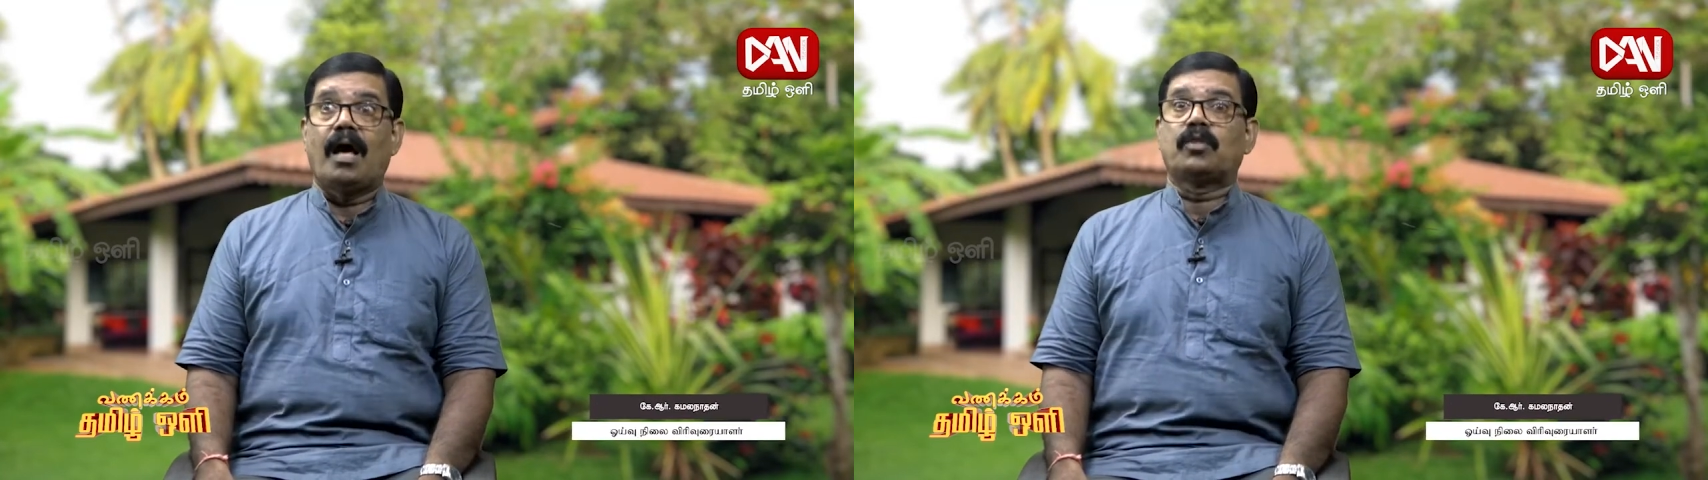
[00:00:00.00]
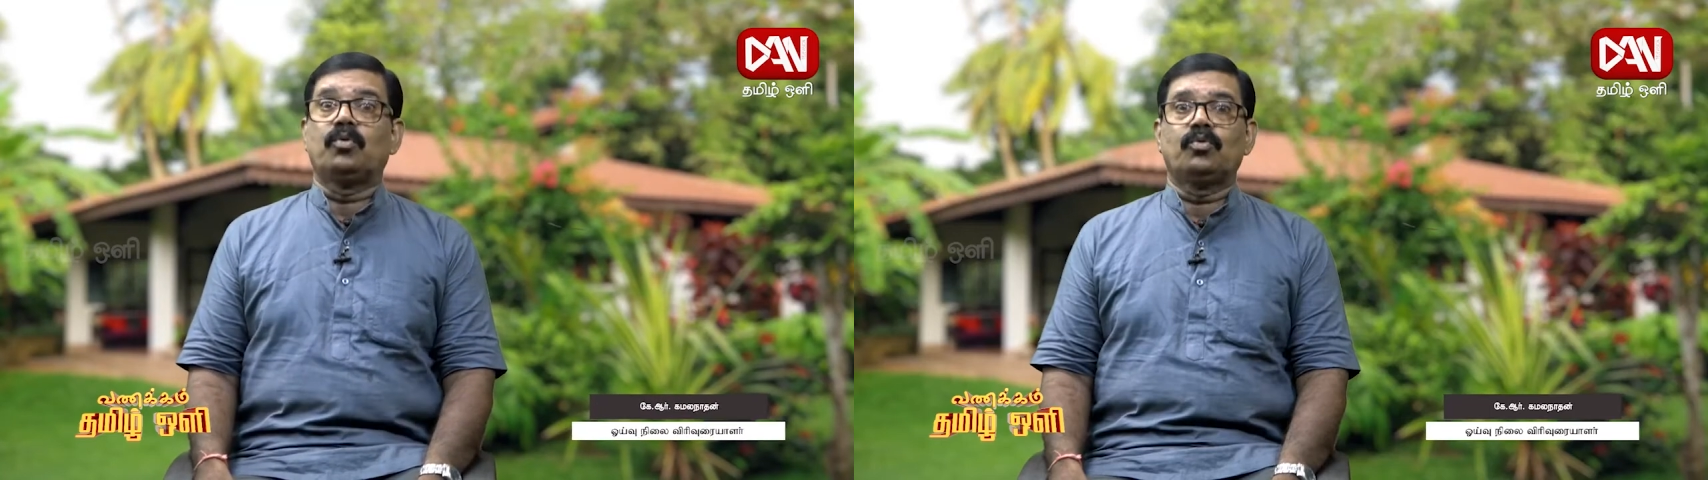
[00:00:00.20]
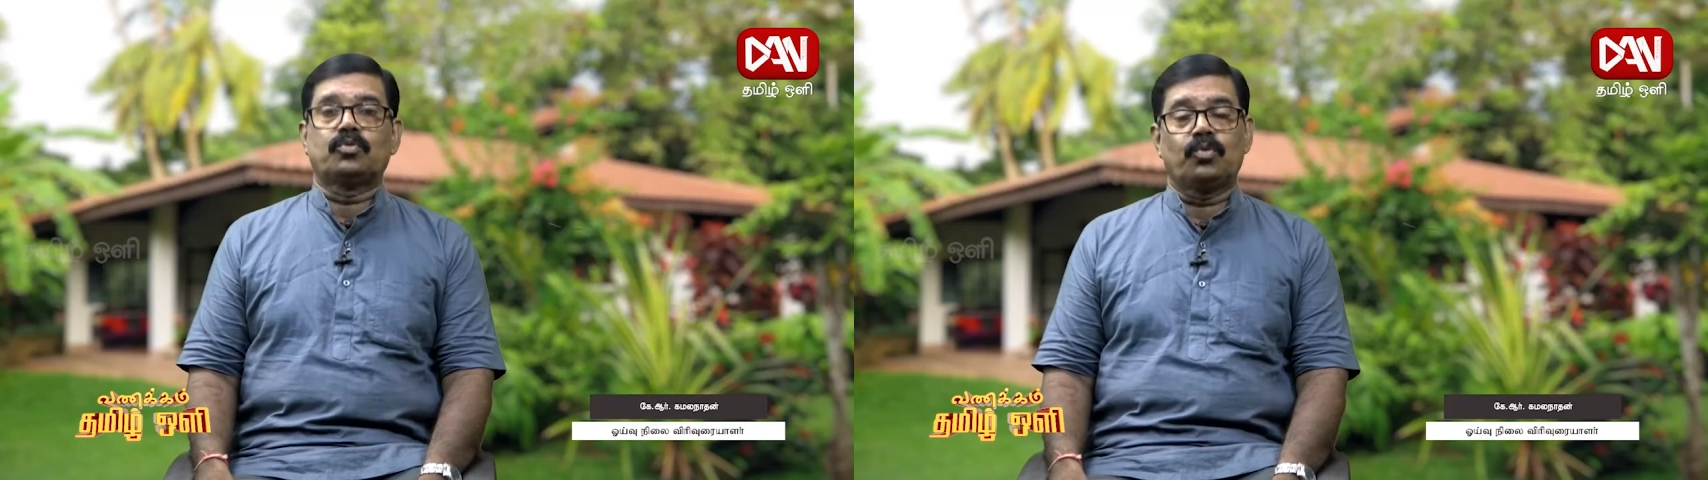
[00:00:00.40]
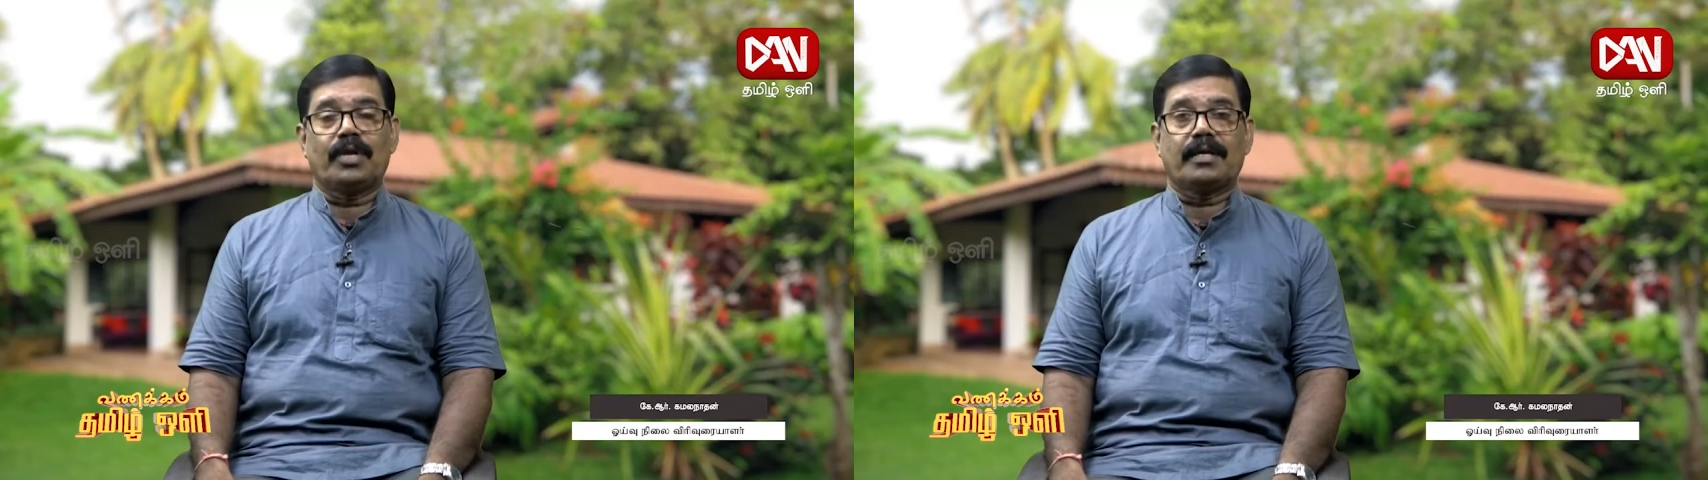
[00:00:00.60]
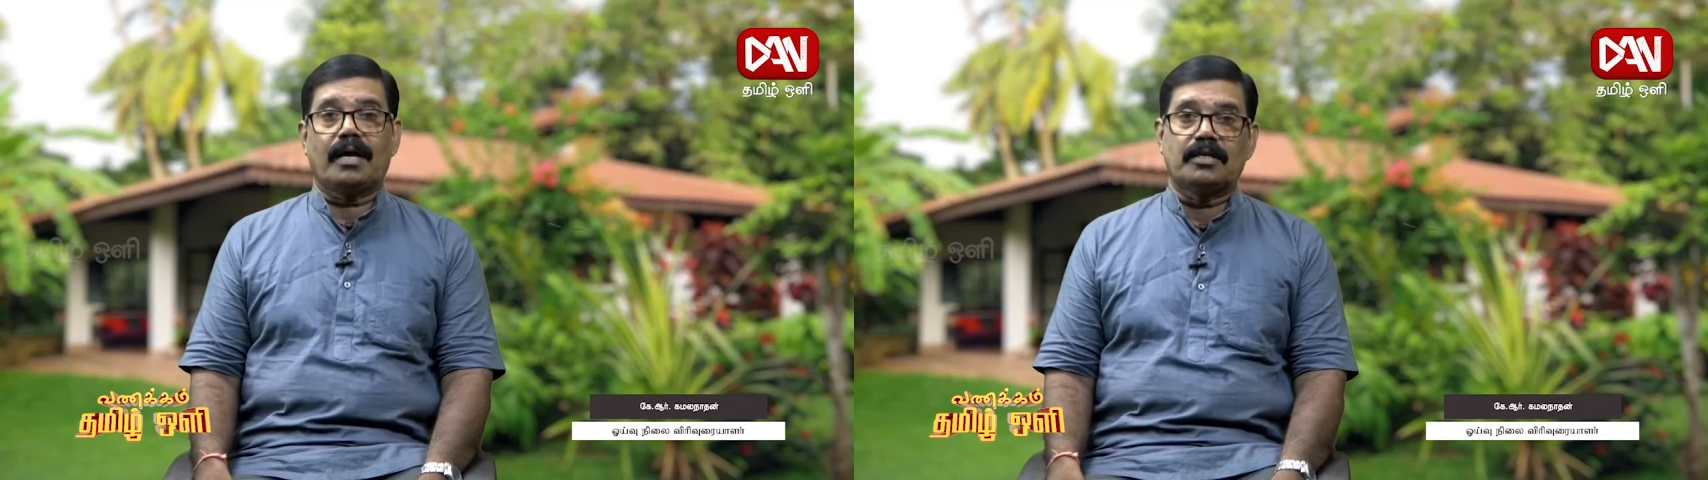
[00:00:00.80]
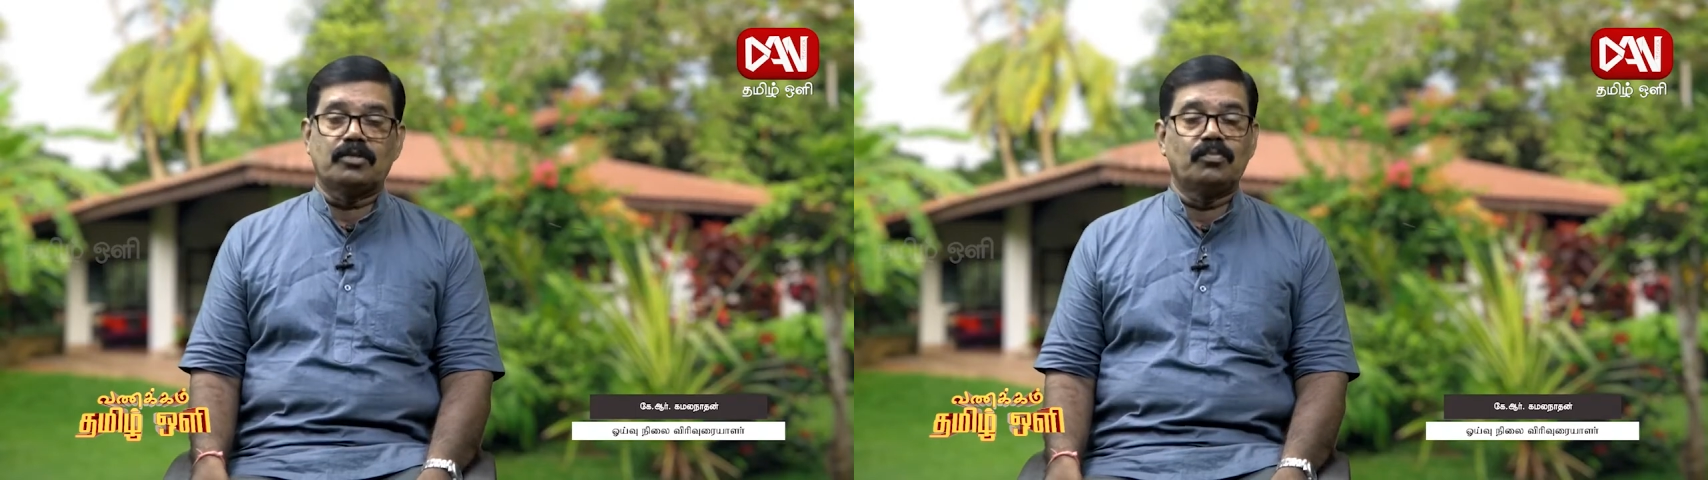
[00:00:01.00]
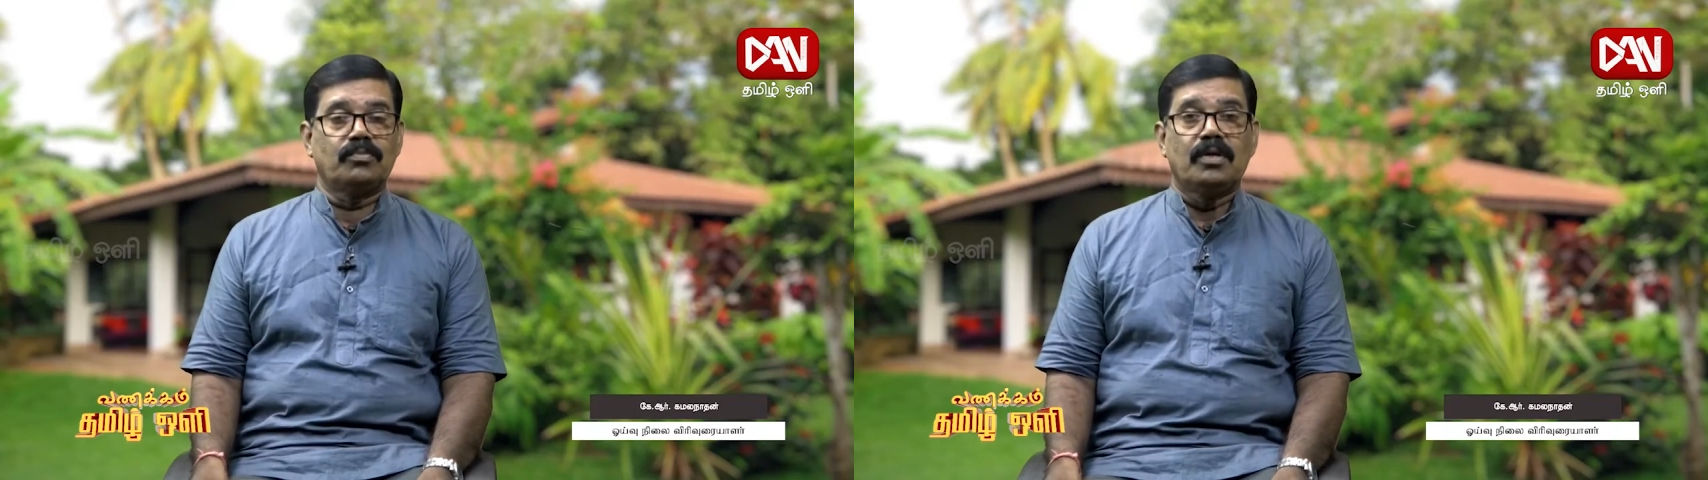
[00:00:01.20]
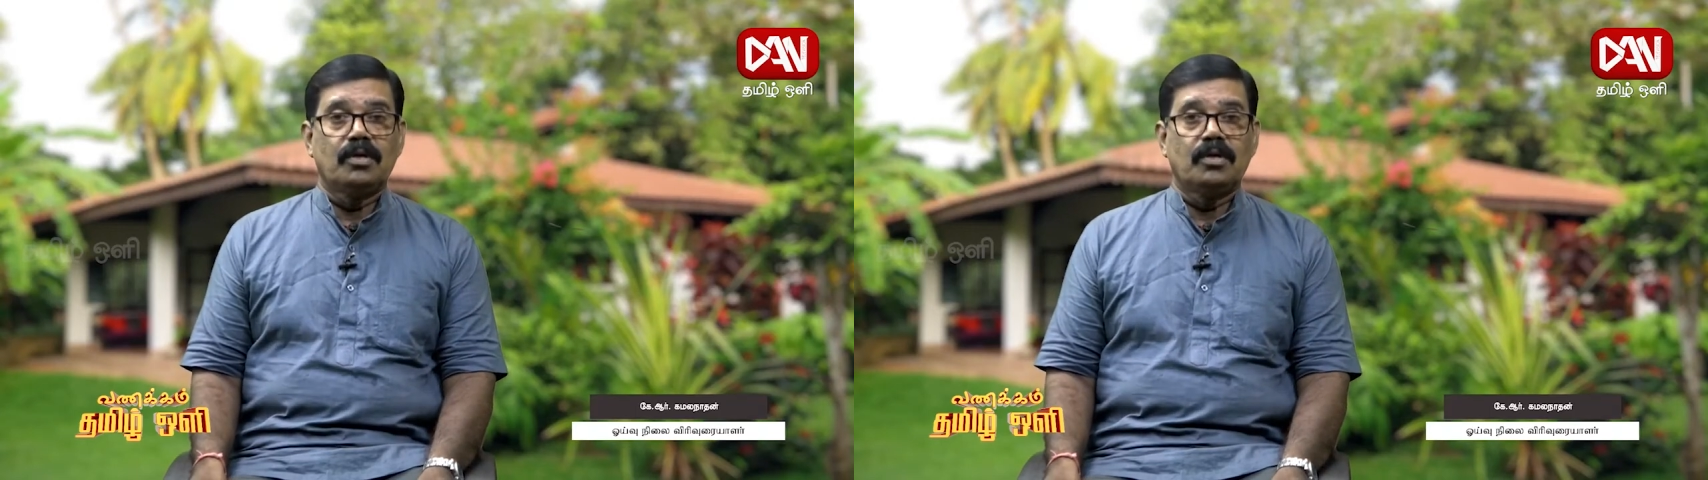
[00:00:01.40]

அதோ சூறை காற்றும்